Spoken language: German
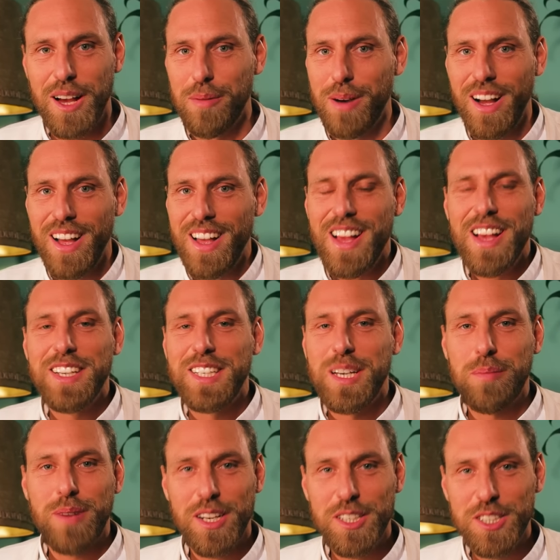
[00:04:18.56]
aber ich
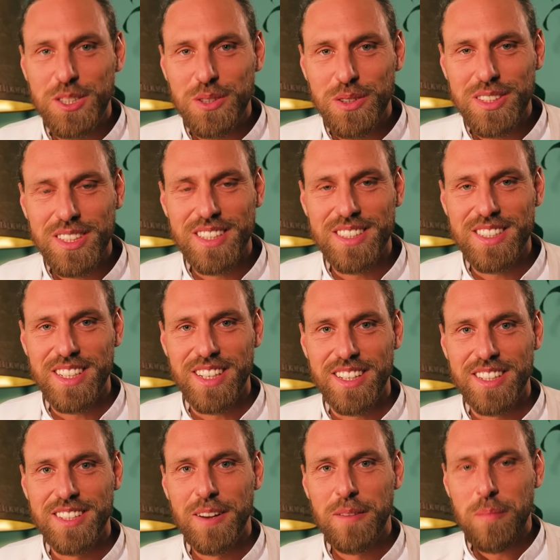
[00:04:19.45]
habe keine Stunden
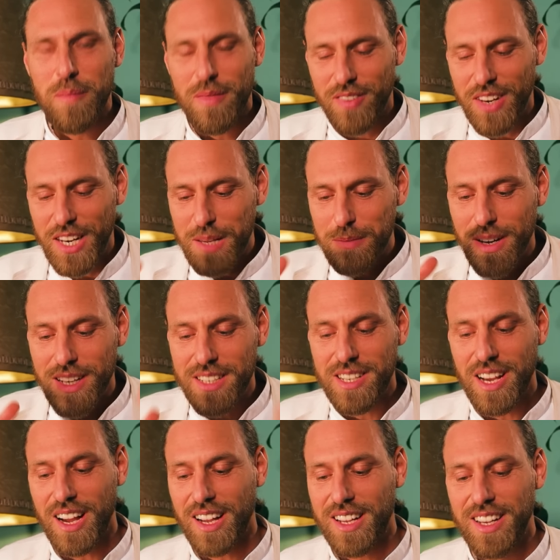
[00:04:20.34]
gezählt. Wenn ich mal einen
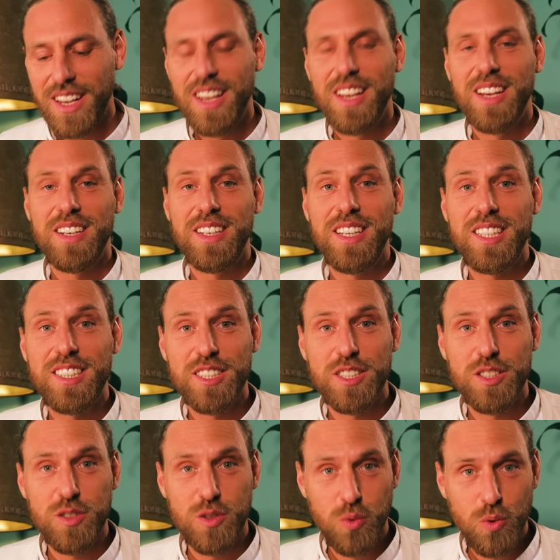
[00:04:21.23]
Tag
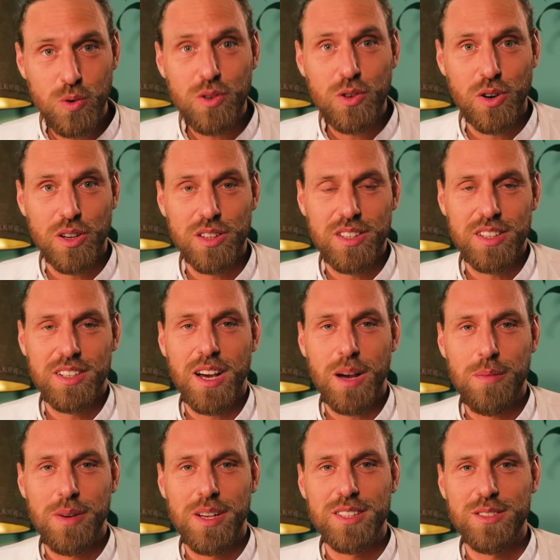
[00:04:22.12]
nichts tun konnte
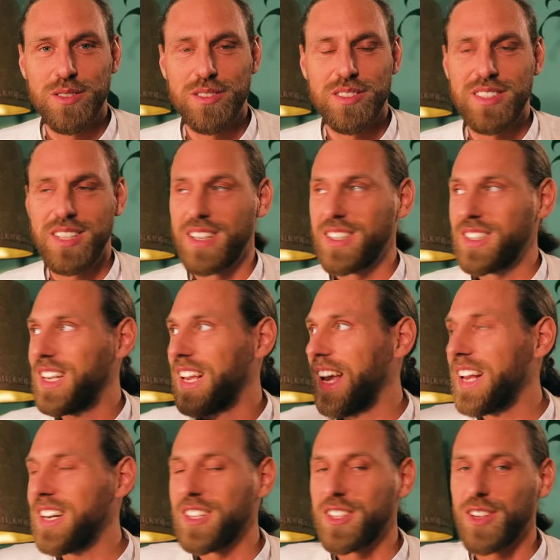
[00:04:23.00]
damals und es hat
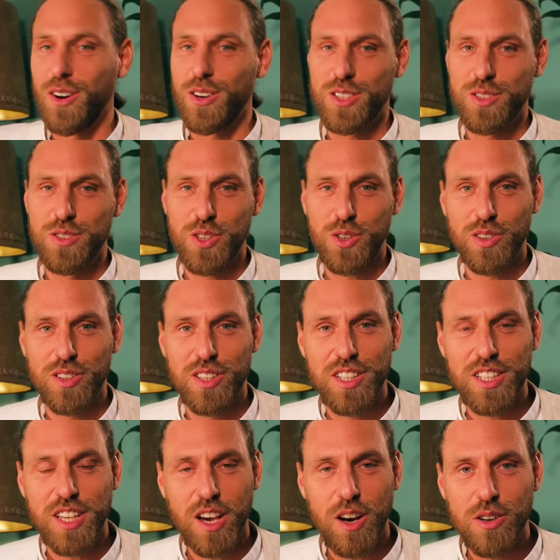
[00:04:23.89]
geregnet draußen, und ich konnte
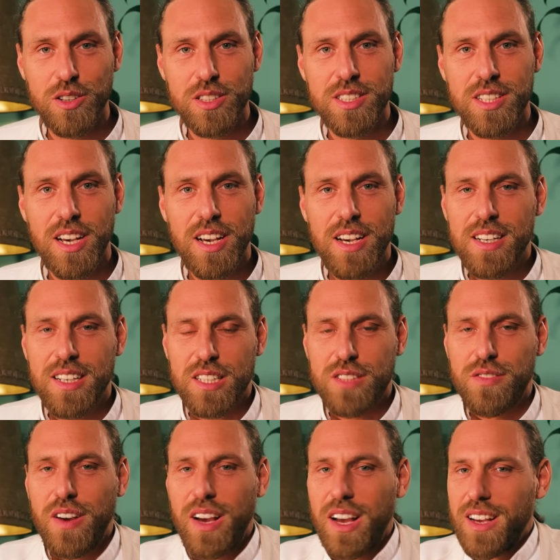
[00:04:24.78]
nicht raus,
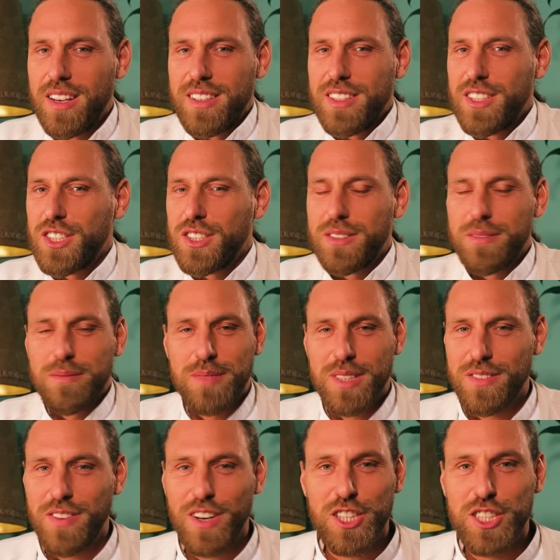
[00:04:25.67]
das war
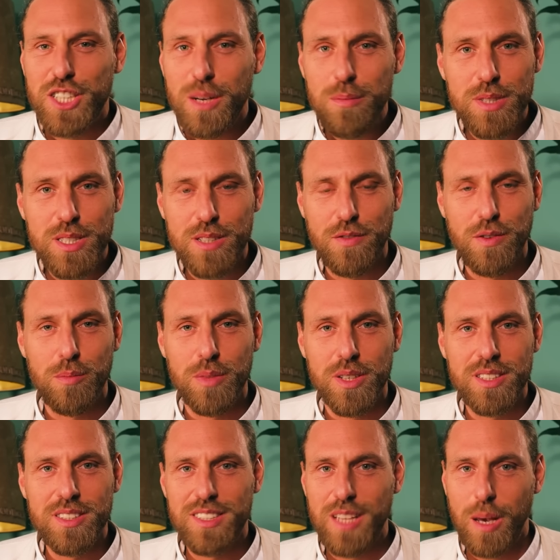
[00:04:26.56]
das war das Schlimmste für
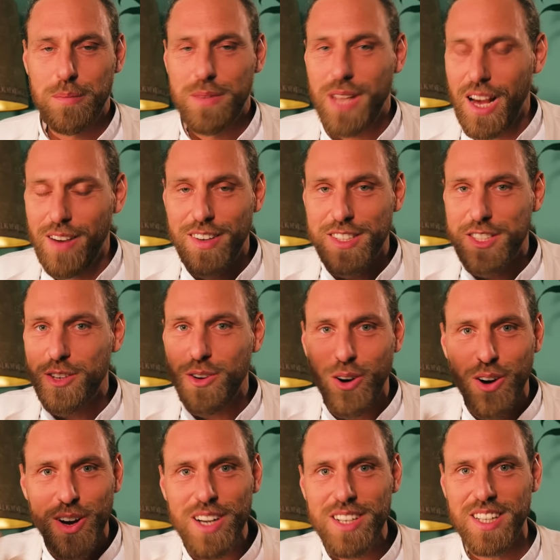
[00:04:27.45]
mich. Ich habe teilweise
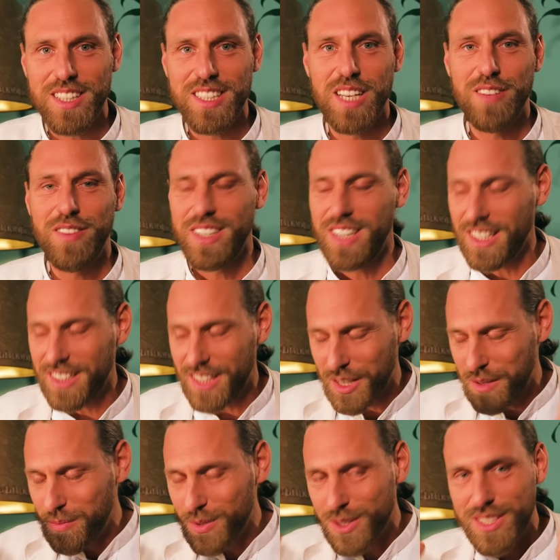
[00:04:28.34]
geheult als Kind, weil ich dachte,
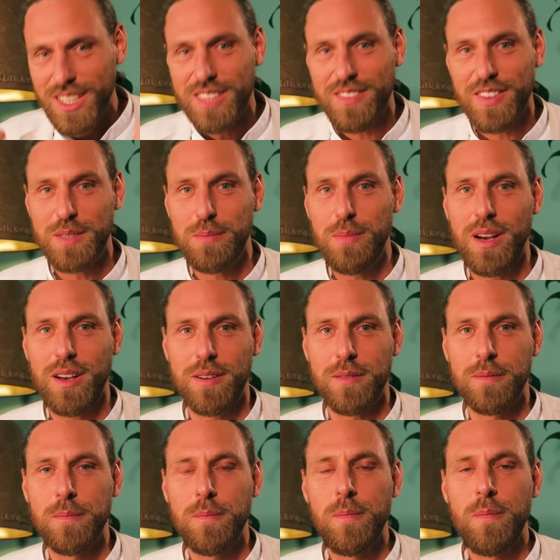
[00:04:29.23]
ich muss jetzt was machen.